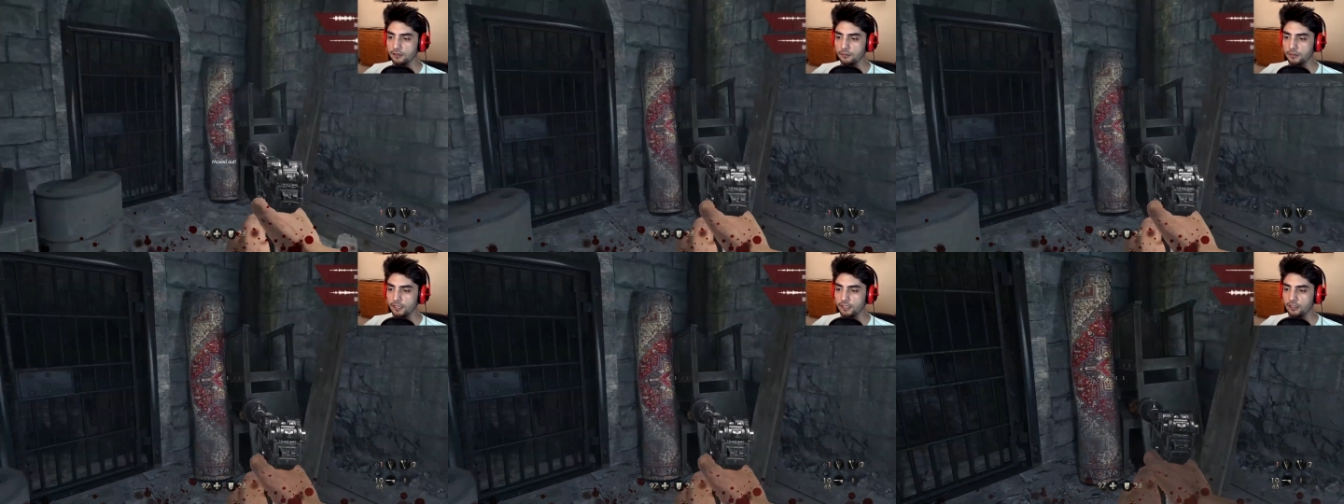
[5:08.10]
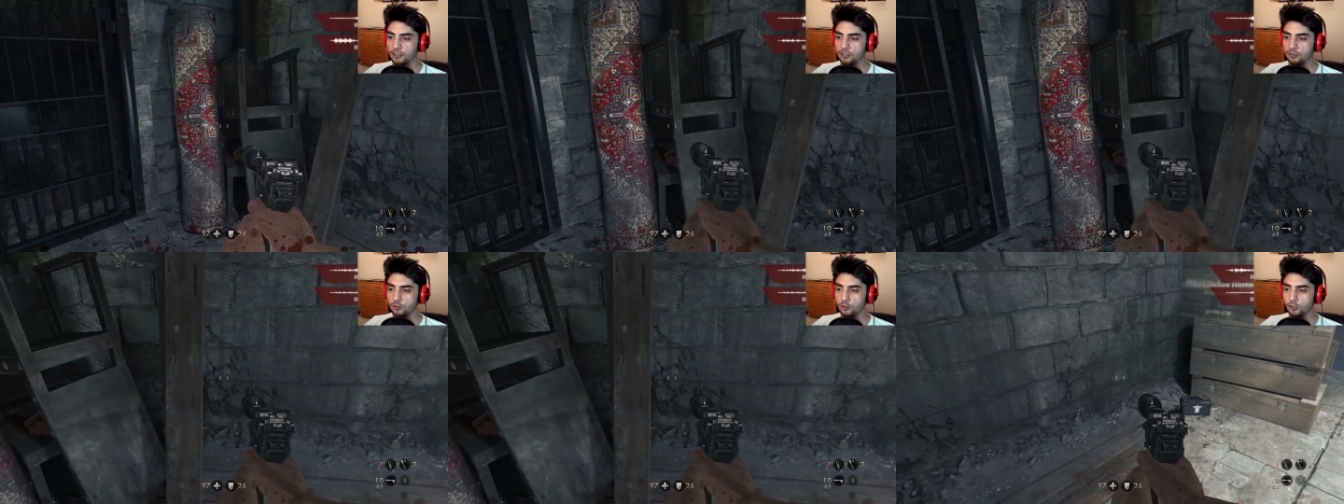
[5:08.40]

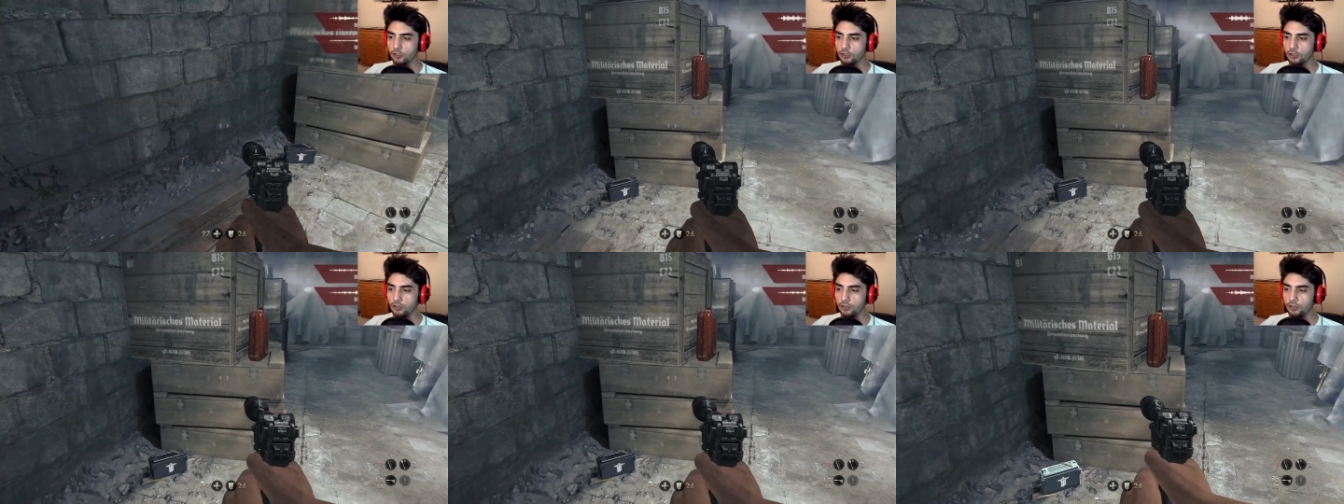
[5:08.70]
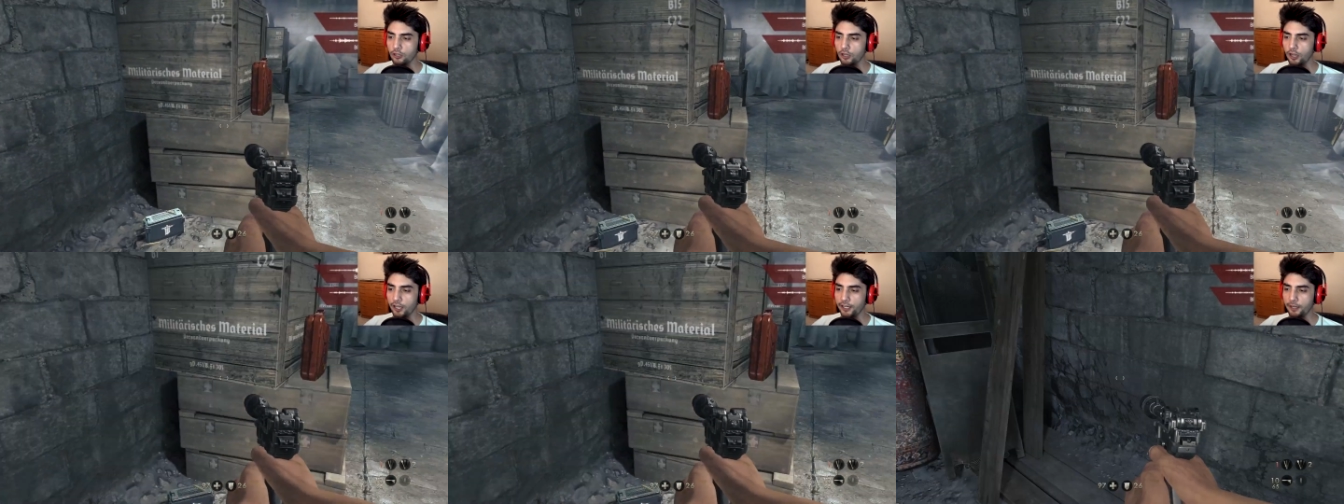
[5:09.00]
bir
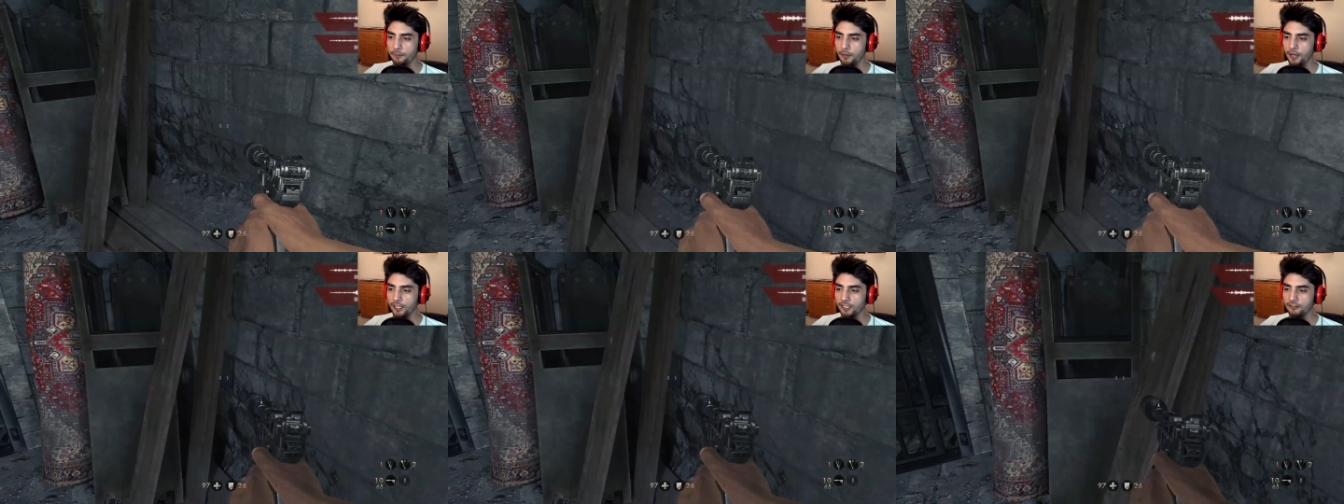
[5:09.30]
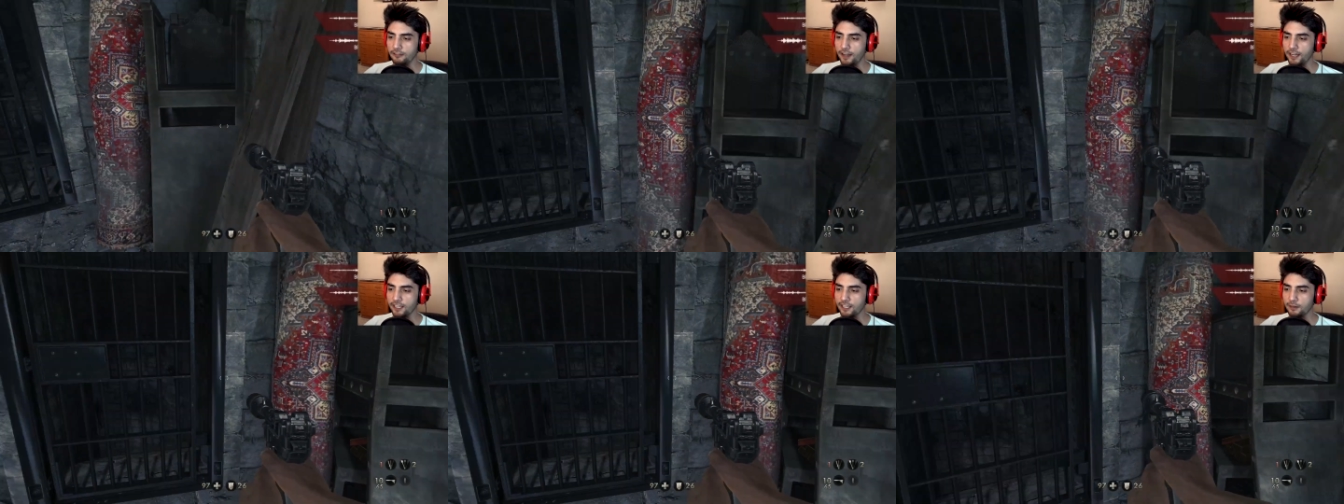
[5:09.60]
türlü... Anam
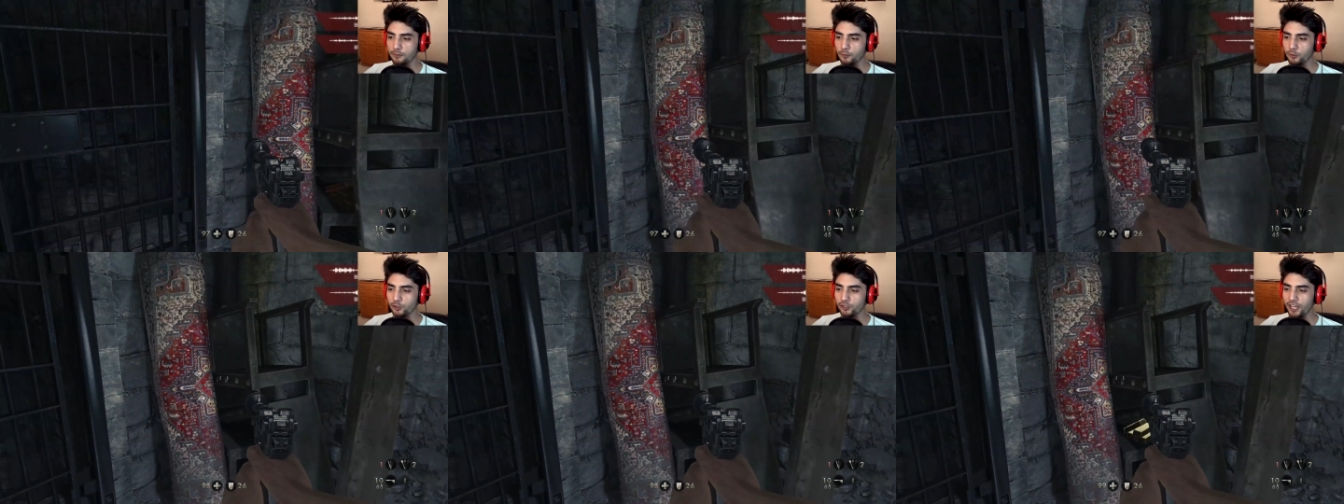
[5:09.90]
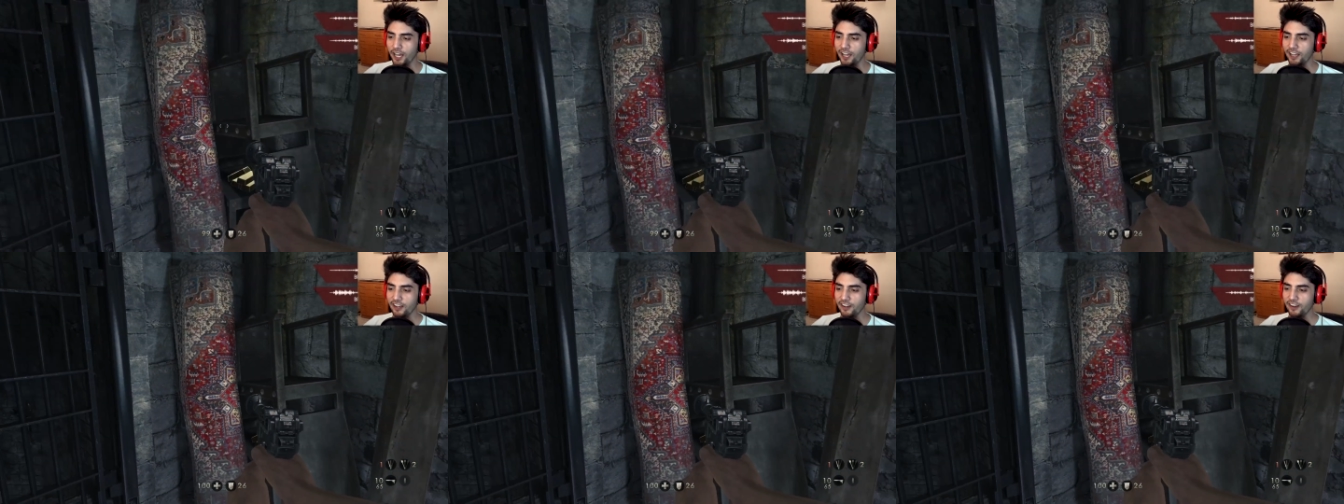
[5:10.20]
halı var ya
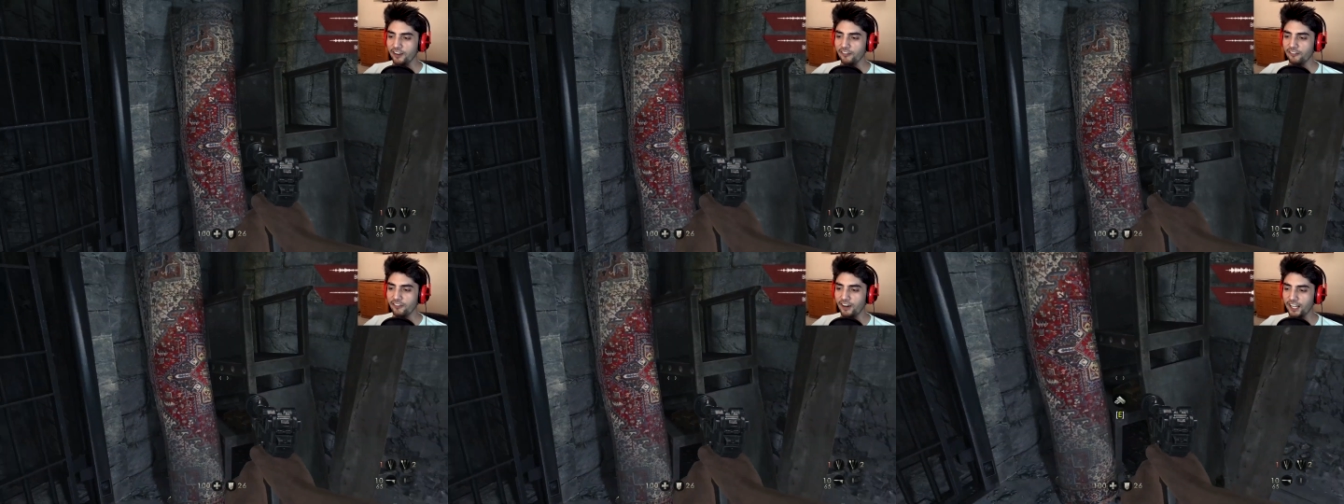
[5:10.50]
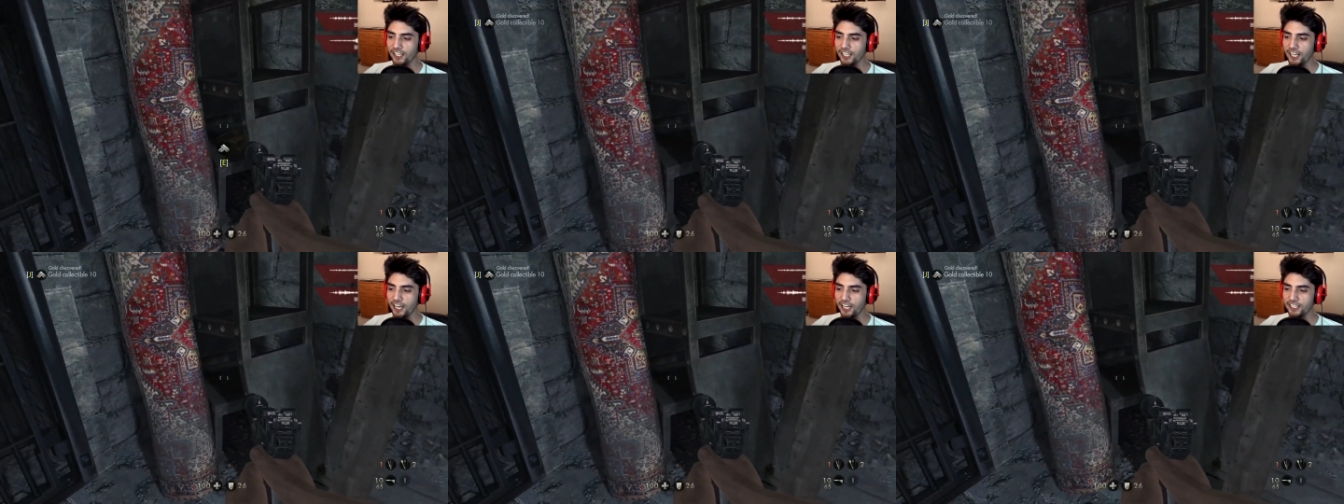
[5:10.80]
burada.
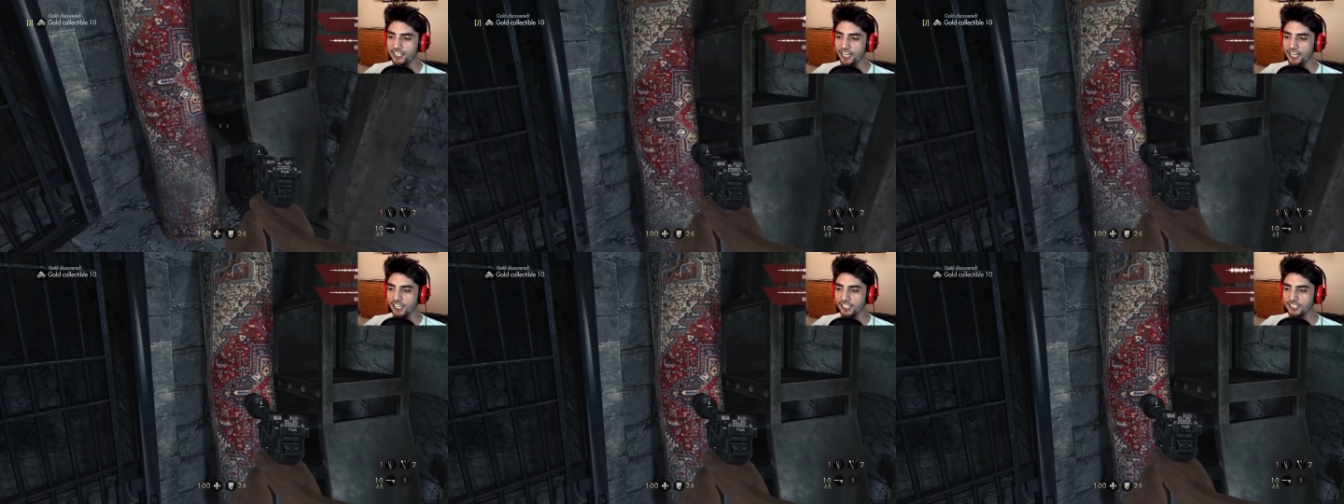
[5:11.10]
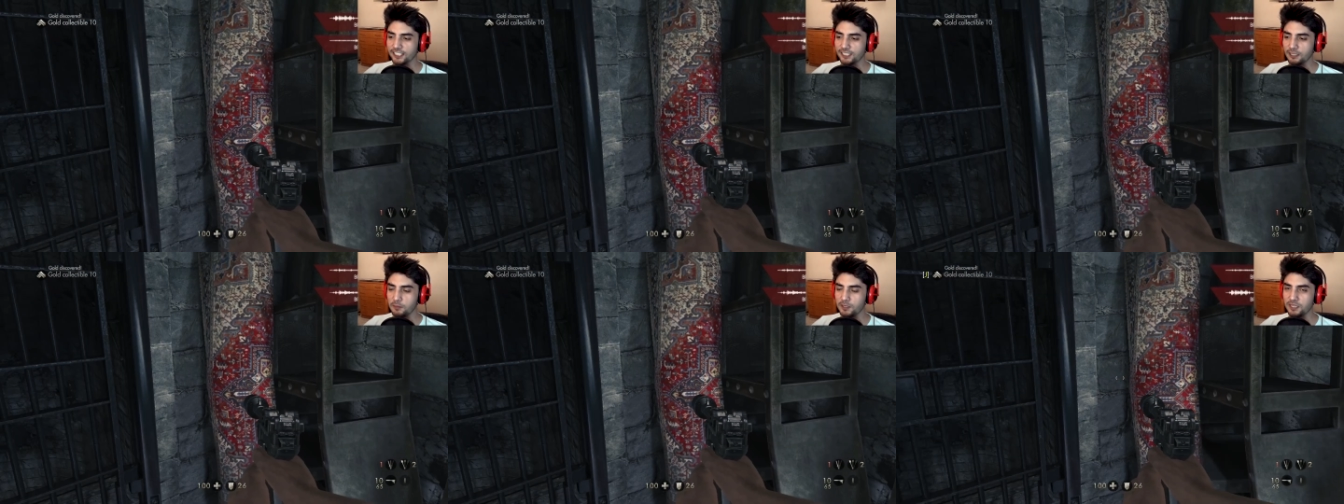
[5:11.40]
Vallahi ne halısı